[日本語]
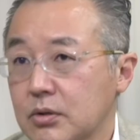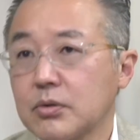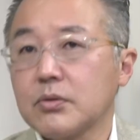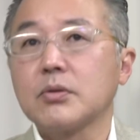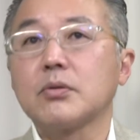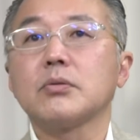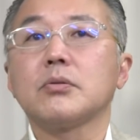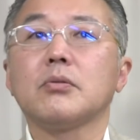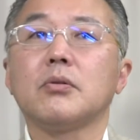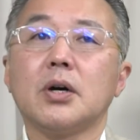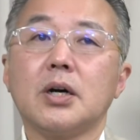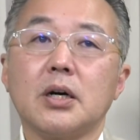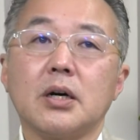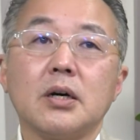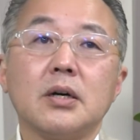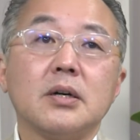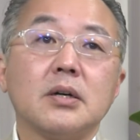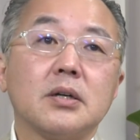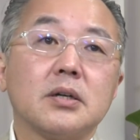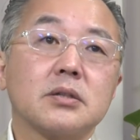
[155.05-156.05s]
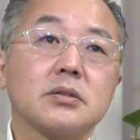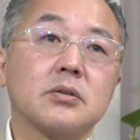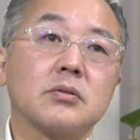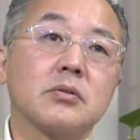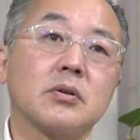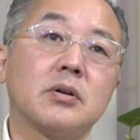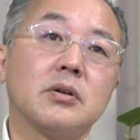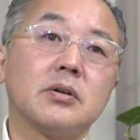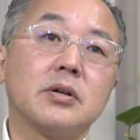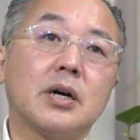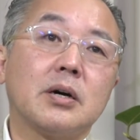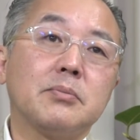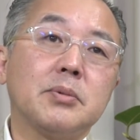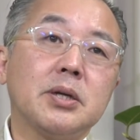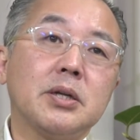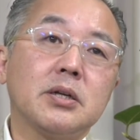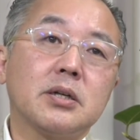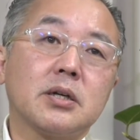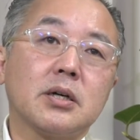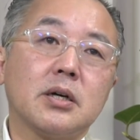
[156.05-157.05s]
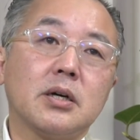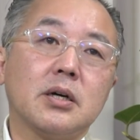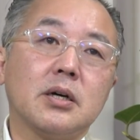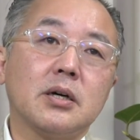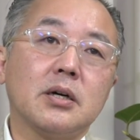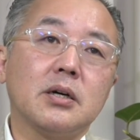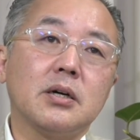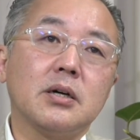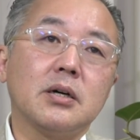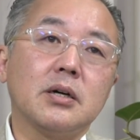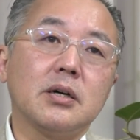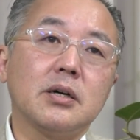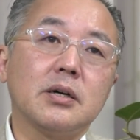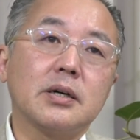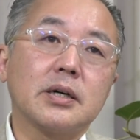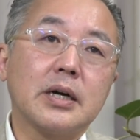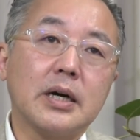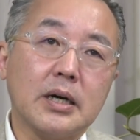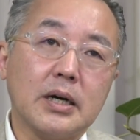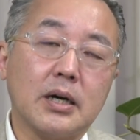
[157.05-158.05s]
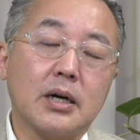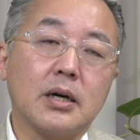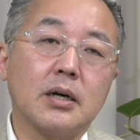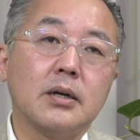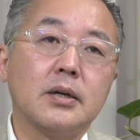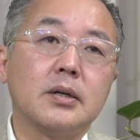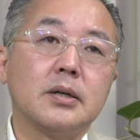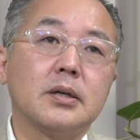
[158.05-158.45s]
ということは、そのアメリカが、